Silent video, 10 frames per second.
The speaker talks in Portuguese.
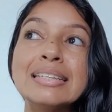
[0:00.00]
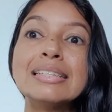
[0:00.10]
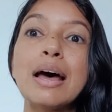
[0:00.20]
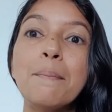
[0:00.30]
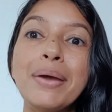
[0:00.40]

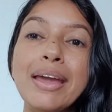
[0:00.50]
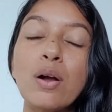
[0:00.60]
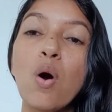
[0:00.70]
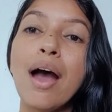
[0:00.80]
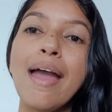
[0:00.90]

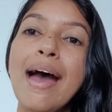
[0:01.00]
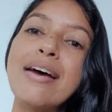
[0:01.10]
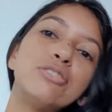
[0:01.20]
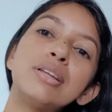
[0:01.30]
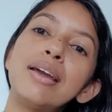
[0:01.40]
saber qual é a
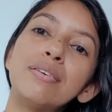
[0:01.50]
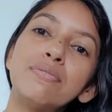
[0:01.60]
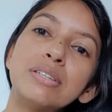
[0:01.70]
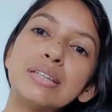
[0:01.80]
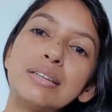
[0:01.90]
hashtag que
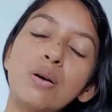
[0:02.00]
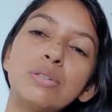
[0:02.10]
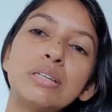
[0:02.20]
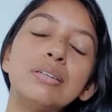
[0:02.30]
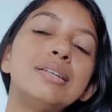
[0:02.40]
você está
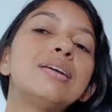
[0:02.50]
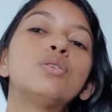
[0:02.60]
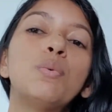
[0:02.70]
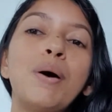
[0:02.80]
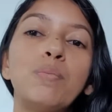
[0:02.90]
usando e tem que
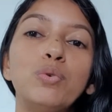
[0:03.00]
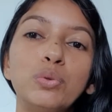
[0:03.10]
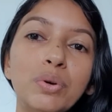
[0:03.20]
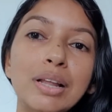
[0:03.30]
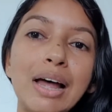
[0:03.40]
tomar
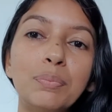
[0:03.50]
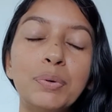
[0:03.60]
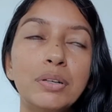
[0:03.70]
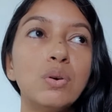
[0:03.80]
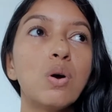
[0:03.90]
muito cuidado
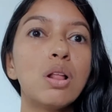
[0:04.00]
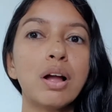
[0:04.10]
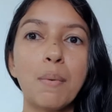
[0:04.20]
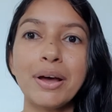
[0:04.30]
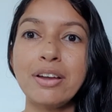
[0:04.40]
para não
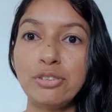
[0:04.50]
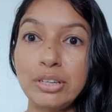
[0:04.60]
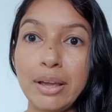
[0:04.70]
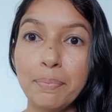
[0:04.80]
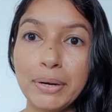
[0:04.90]
colocar uma
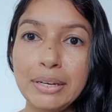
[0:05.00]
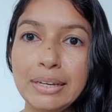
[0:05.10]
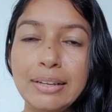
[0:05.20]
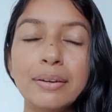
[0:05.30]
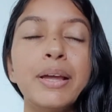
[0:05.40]
hashtag
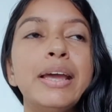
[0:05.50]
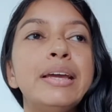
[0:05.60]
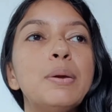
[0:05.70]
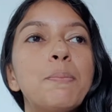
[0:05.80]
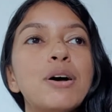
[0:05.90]
banida
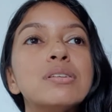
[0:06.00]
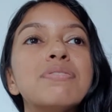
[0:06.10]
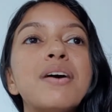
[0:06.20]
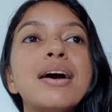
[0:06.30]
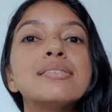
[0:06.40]
que possa
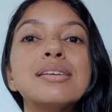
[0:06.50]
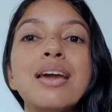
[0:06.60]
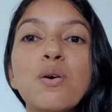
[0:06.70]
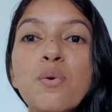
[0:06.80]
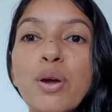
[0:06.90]

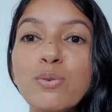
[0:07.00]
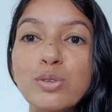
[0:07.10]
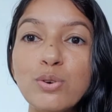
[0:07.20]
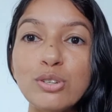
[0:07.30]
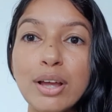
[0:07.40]
fazer com que o
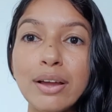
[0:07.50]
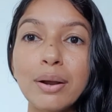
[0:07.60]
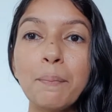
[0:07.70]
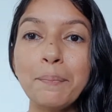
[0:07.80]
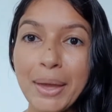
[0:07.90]
seu
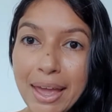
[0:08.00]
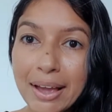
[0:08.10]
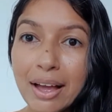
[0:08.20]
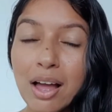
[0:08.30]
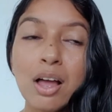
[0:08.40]
Instagram
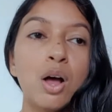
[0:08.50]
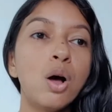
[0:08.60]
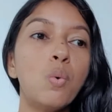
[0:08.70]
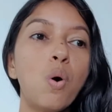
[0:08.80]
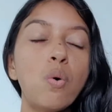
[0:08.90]
perca
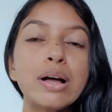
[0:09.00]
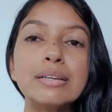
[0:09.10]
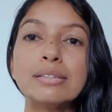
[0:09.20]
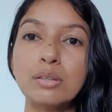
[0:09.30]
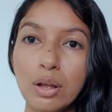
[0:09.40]
o
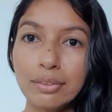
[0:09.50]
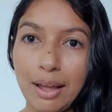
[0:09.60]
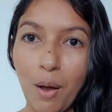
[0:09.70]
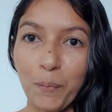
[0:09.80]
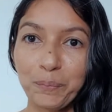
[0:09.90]
alcance
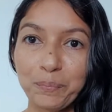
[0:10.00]
total.